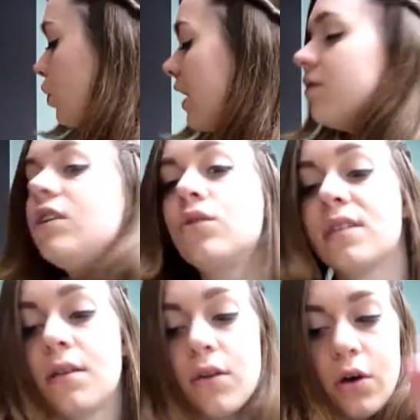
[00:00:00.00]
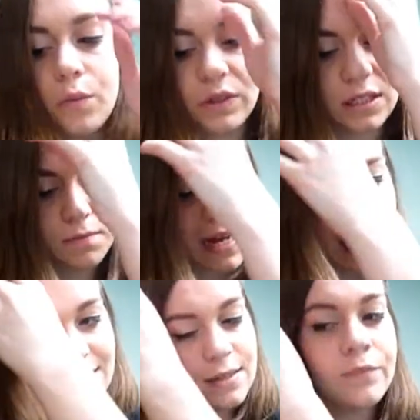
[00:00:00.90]
ravi de cette euh, petite
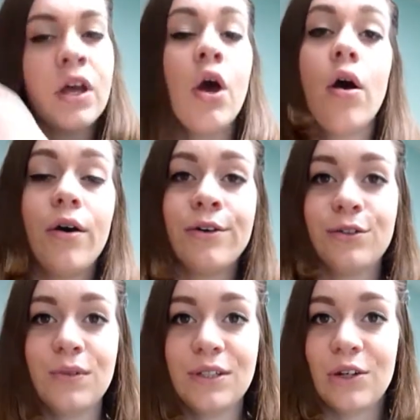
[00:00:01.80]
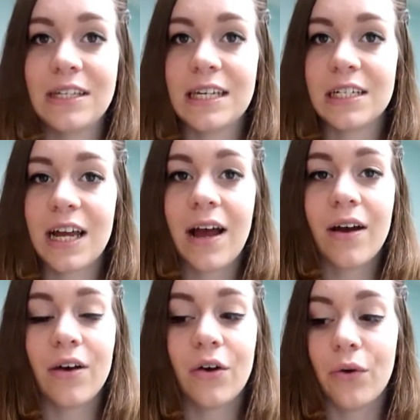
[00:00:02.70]
palette. Ensuite, dans les achats
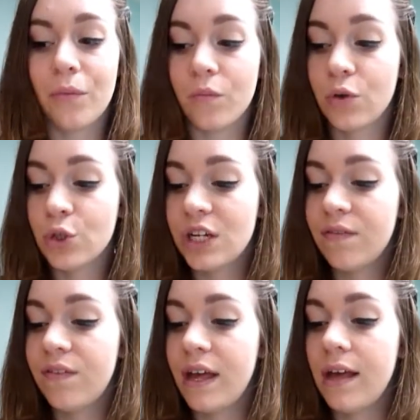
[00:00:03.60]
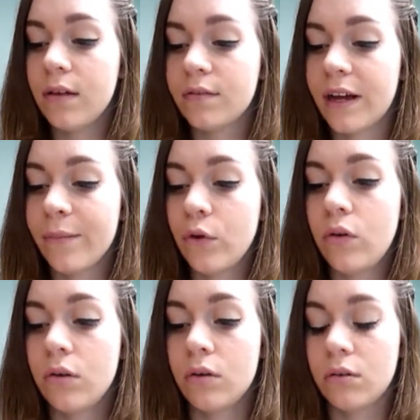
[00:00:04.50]
euh, que j'ai fait
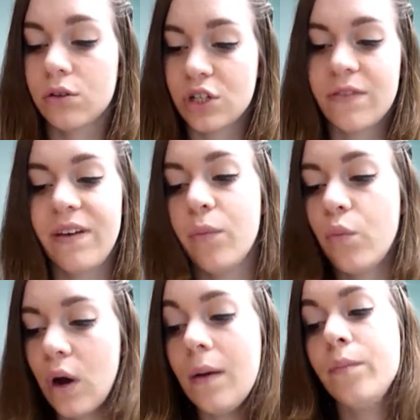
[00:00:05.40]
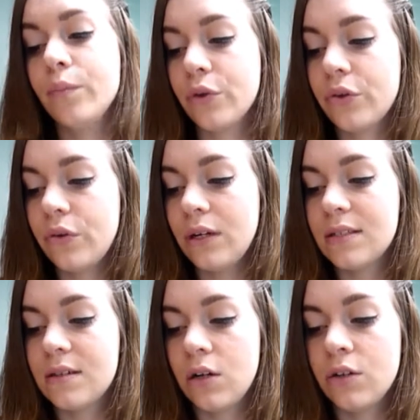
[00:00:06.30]
vraiment, que j'ai fait moi pendant les
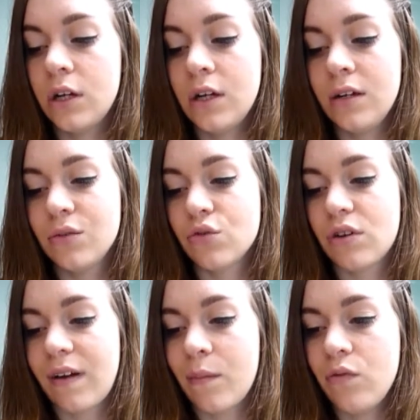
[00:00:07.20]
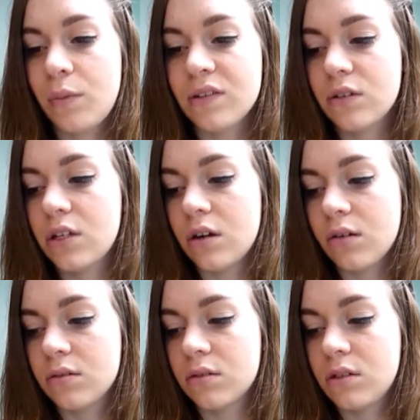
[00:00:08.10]
soldes, je vais vraiment vous présenter
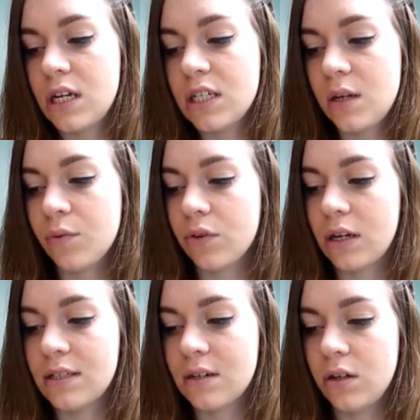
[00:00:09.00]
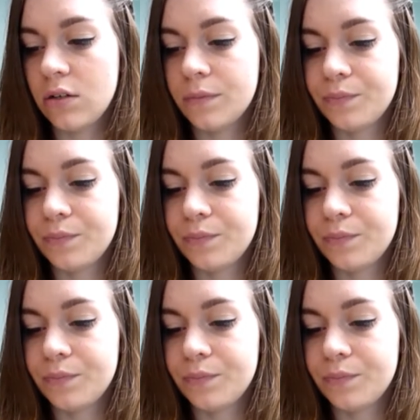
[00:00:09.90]
genre ce que j'ai acheté pendant les soldes.